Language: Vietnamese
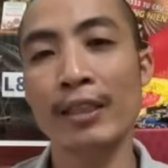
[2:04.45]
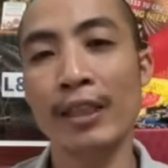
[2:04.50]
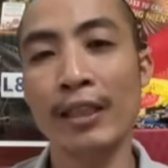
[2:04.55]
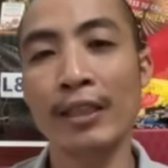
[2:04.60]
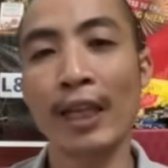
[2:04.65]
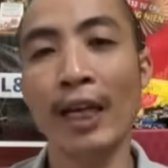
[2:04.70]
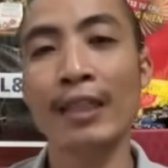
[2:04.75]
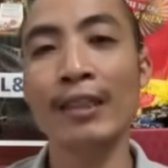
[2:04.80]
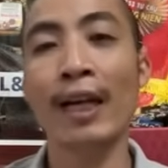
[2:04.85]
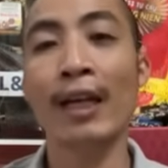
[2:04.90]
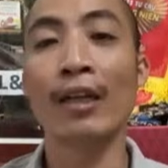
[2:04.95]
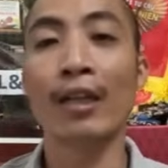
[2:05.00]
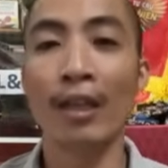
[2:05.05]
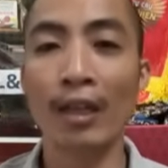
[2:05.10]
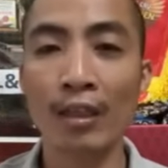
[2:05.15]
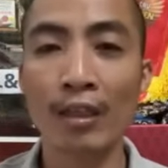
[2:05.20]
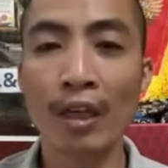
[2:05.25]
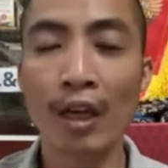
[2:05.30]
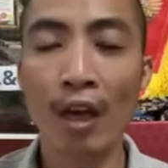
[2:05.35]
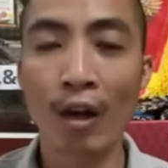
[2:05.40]
sẽ nhanh đạt lửa
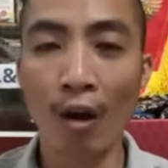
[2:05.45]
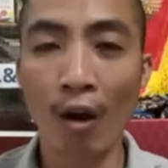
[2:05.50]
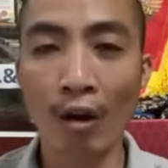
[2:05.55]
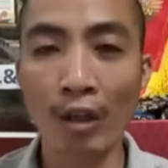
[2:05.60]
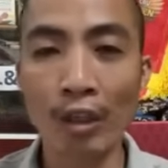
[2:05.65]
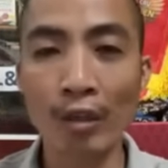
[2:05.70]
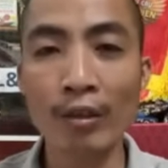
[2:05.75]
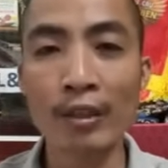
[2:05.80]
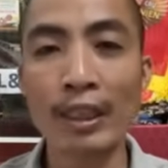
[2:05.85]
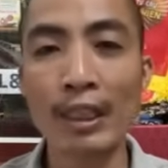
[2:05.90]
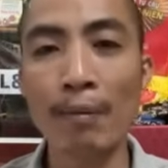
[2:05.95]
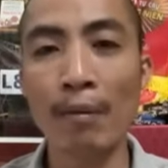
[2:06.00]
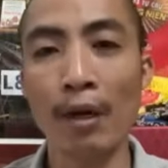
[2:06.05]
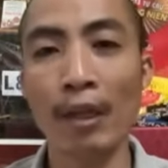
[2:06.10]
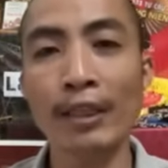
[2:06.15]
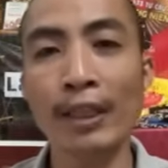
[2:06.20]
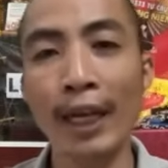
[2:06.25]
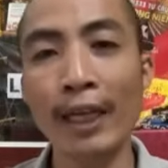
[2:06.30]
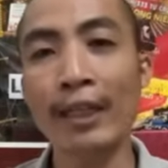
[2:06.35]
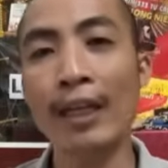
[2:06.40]
hơn còn nếu con chim mà nó
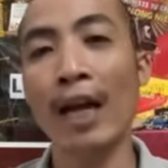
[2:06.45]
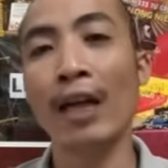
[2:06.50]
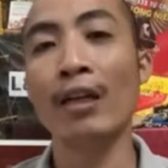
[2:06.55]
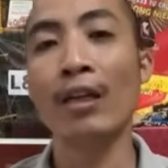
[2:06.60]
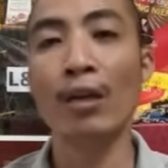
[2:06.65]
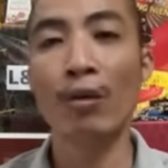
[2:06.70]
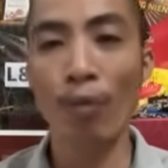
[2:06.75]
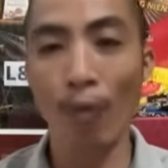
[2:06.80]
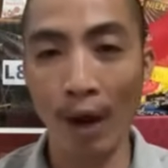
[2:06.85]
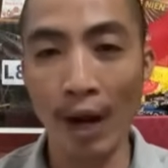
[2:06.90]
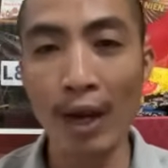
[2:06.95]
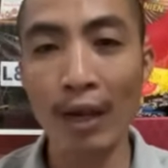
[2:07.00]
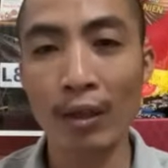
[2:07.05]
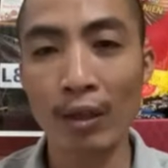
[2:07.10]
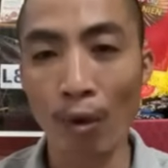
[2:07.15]
nhanh đạt lửa quá